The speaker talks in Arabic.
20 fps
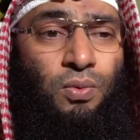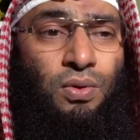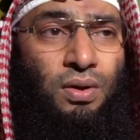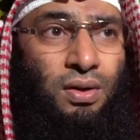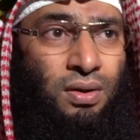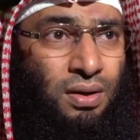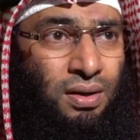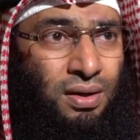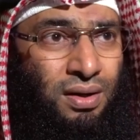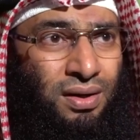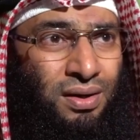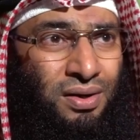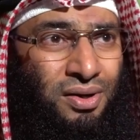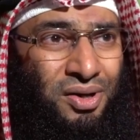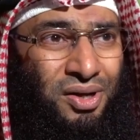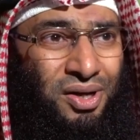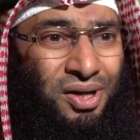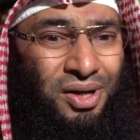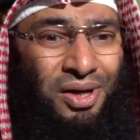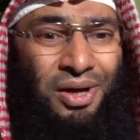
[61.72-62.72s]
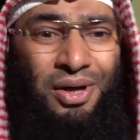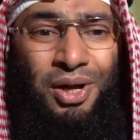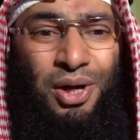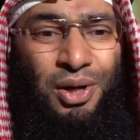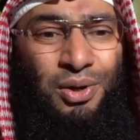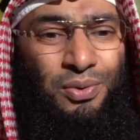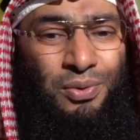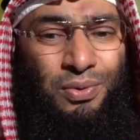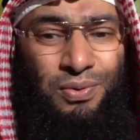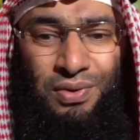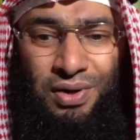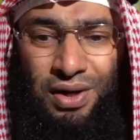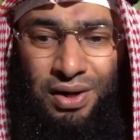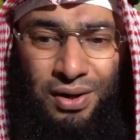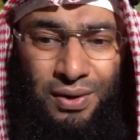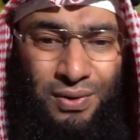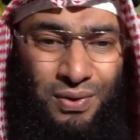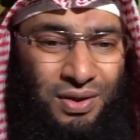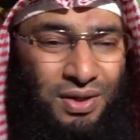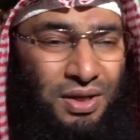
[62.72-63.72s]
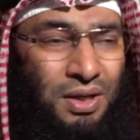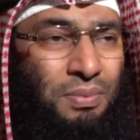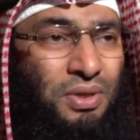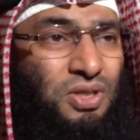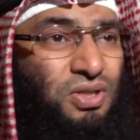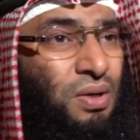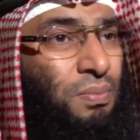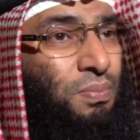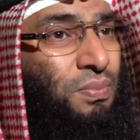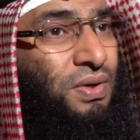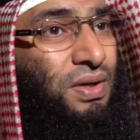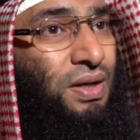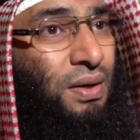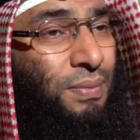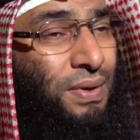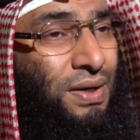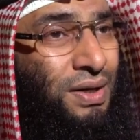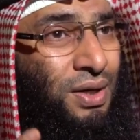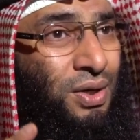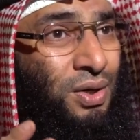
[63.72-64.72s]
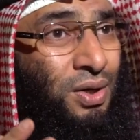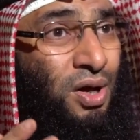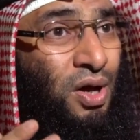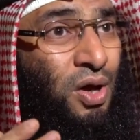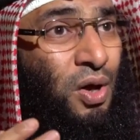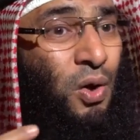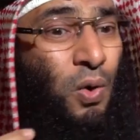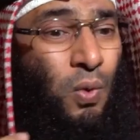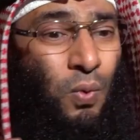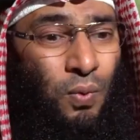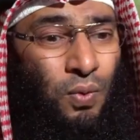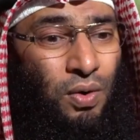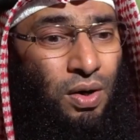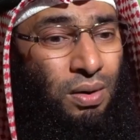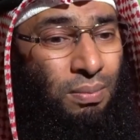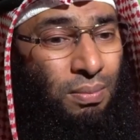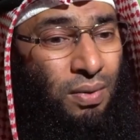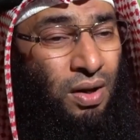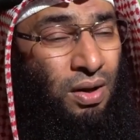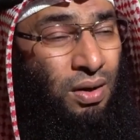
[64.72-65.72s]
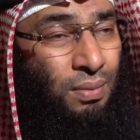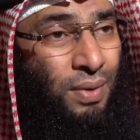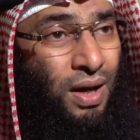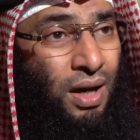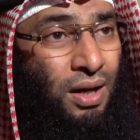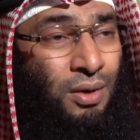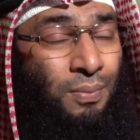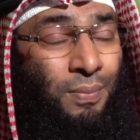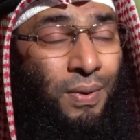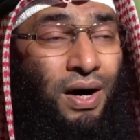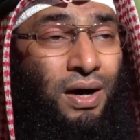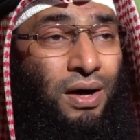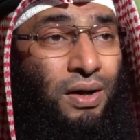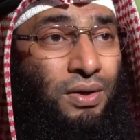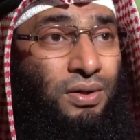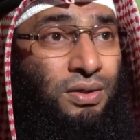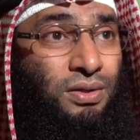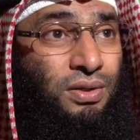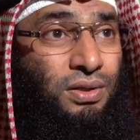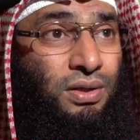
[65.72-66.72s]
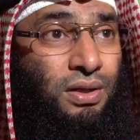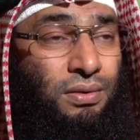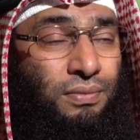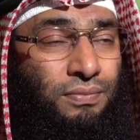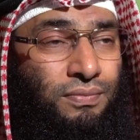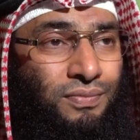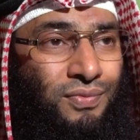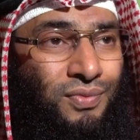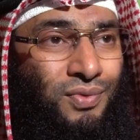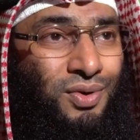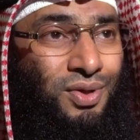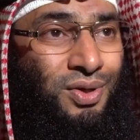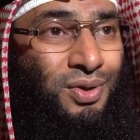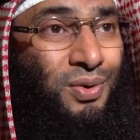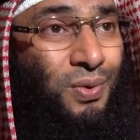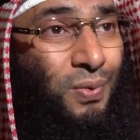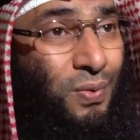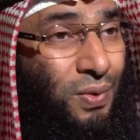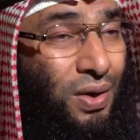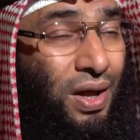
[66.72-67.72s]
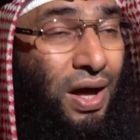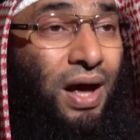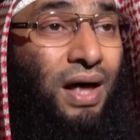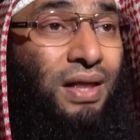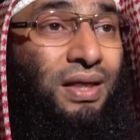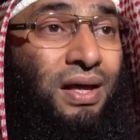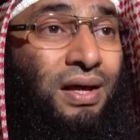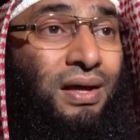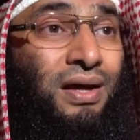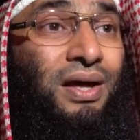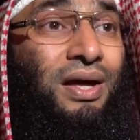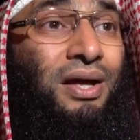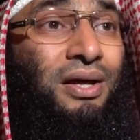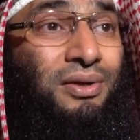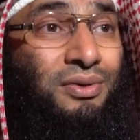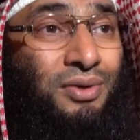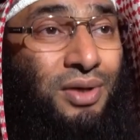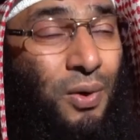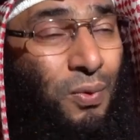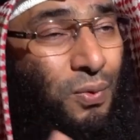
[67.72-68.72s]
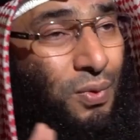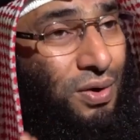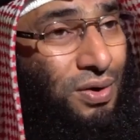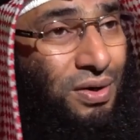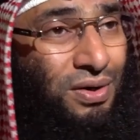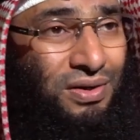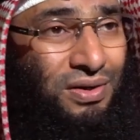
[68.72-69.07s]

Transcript: نقول الله راح يكون نهار هني بشرب منه ماي والماء البارد نقول هذا نوع